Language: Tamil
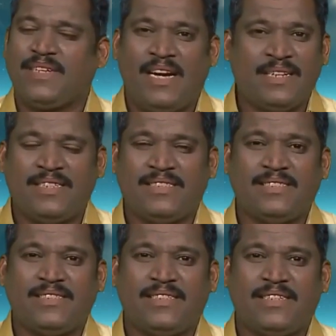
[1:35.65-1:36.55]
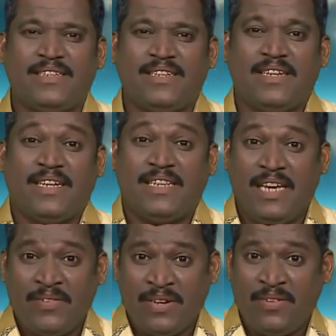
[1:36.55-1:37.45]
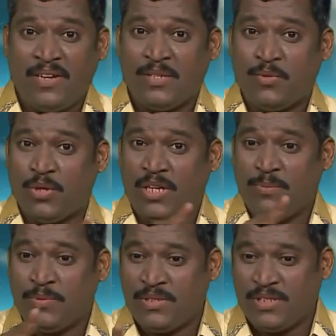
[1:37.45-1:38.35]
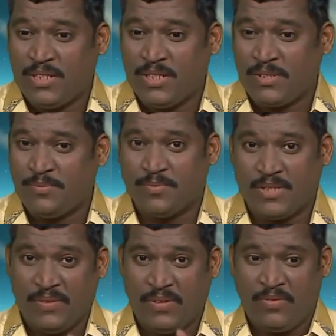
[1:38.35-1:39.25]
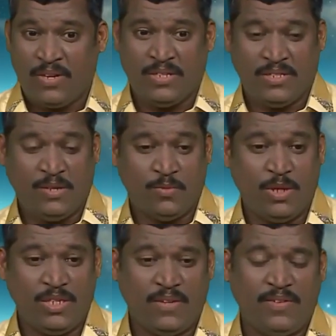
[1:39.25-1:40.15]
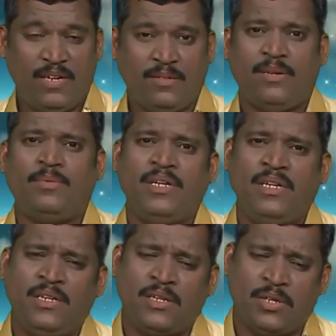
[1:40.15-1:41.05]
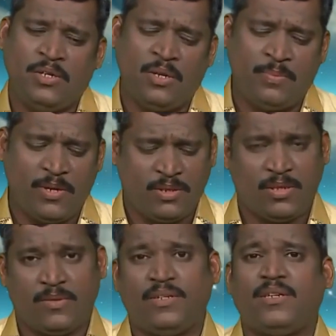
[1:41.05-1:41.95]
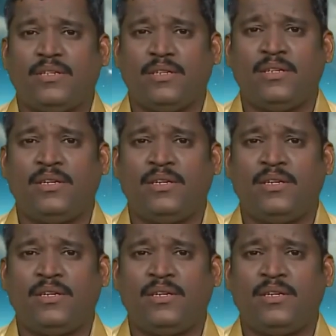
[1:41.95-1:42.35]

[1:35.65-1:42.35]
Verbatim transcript: அடுத்தது தீவிரவாத ஒழிப்பு திட்டம் தீவிரவாதத்தை ஒழிக்க வேண்டும் அப்படின்னு நிறைய பேசுறத விட்டுட்டு